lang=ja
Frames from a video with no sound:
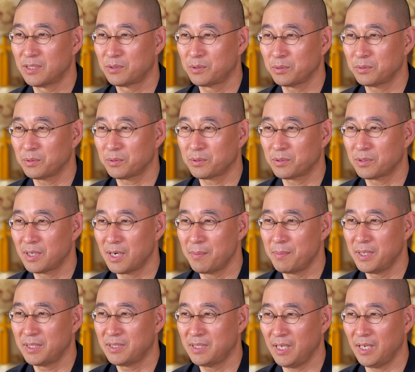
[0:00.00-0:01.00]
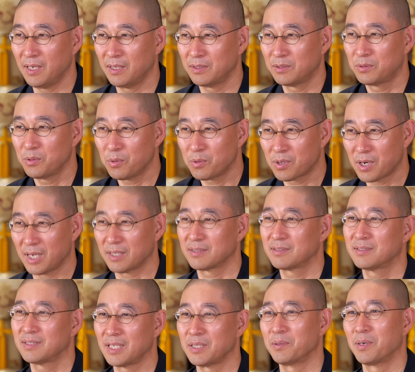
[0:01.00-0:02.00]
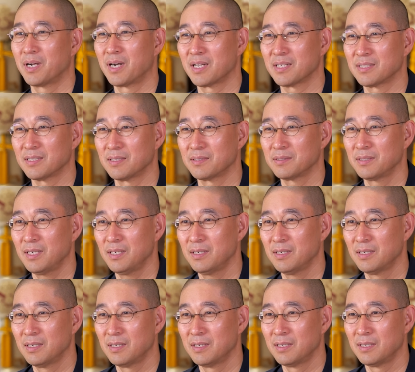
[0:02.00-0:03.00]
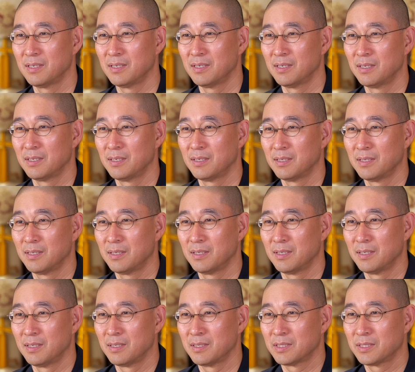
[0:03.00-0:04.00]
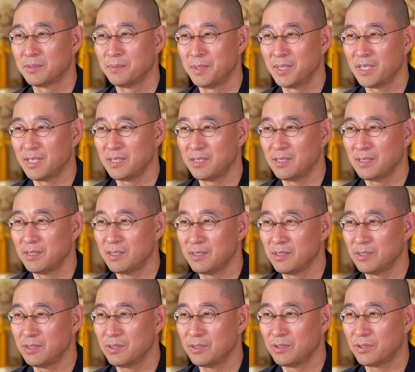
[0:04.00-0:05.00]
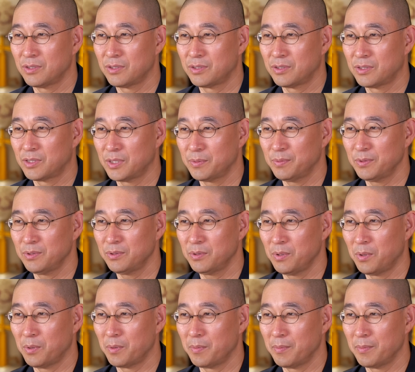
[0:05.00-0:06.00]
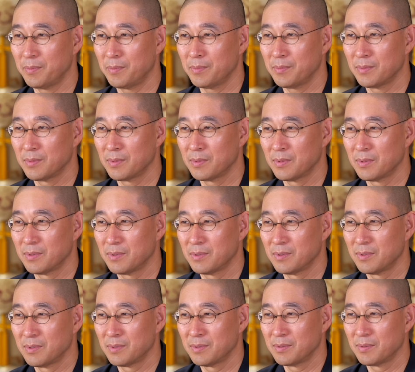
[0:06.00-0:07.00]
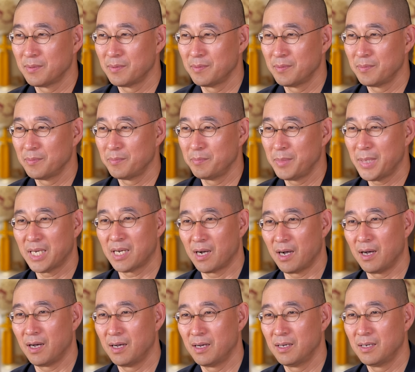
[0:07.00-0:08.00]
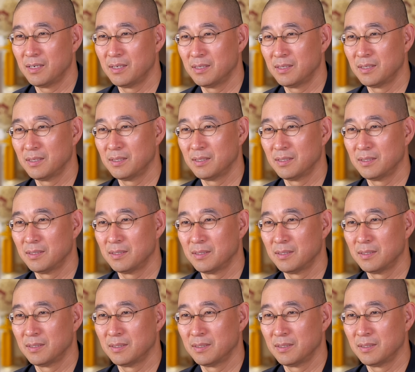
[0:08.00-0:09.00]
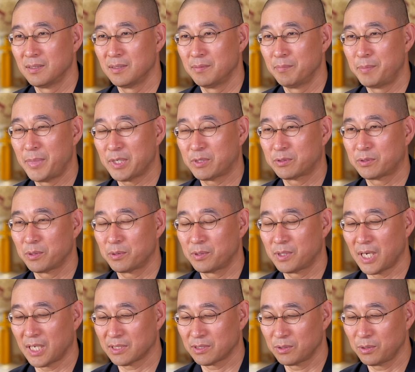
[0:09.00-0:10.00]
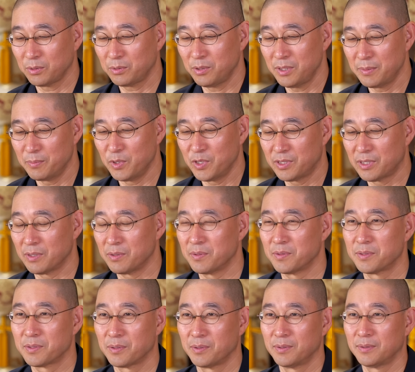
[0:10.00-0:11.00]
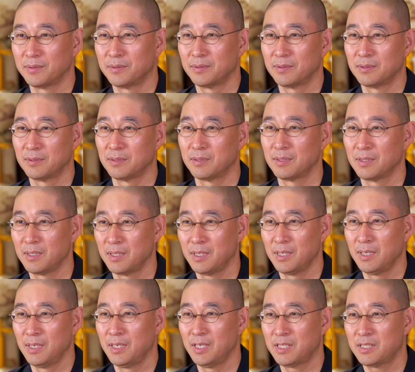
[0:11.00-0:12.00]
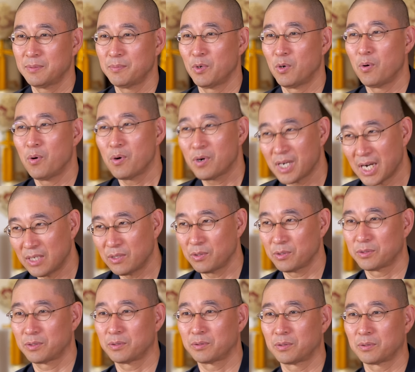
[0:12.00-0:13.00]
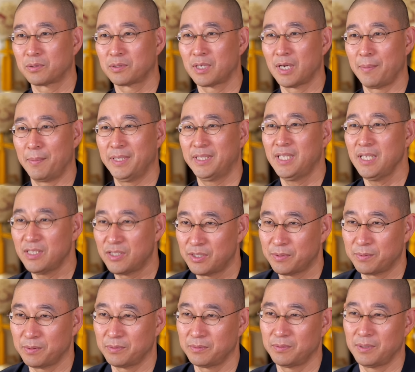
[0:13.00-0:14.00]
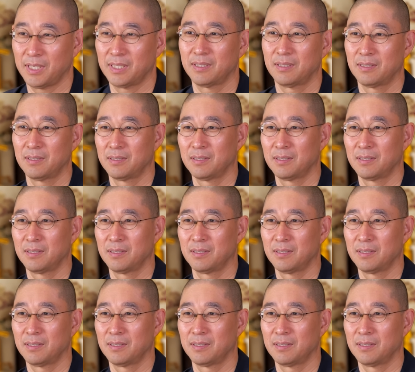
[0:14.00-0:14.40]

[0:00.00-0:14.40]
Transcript: 人と比べてどうかっていう話なんですね。つまり、自分の目が、ベクトルが外に向いてるんですよ。いつも他の人と比べて自分は、